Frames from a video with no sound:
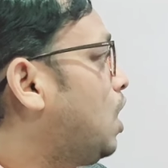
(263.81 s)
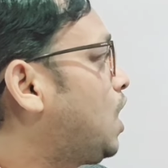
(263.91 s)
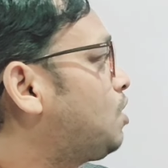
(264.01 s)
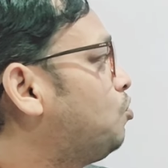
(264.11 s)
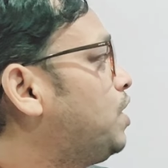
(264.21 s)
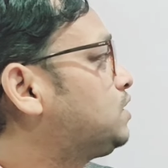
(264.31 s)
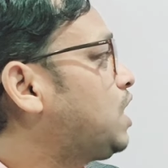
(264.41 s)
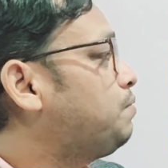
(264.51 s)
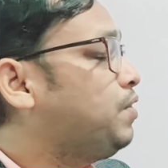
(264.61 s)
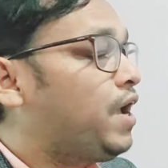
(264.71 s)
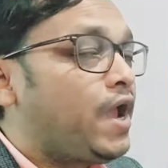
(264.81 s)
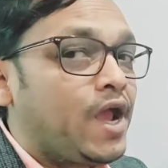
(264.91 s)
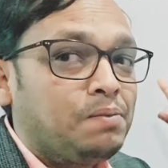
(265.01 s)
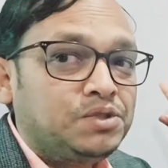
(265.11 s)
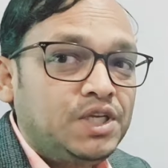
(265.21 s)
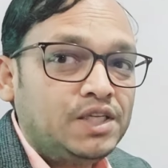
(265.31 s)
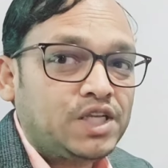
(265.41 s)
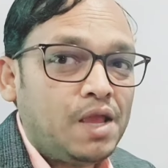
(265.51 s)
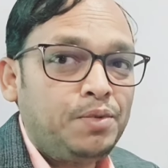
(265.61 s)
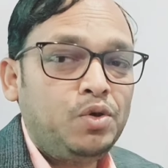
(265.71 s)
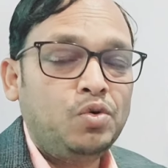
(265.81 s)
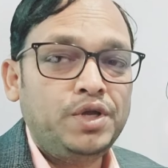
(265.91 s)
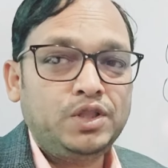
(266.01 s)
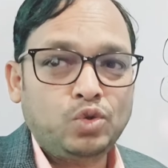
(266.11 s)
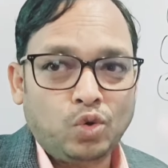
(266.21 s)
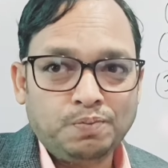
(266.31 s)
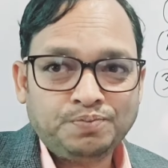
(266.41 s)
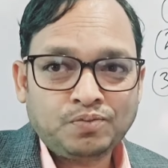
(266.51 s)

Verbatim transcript: अगर वो एस आई पी एम सी एस आई पी हुई तो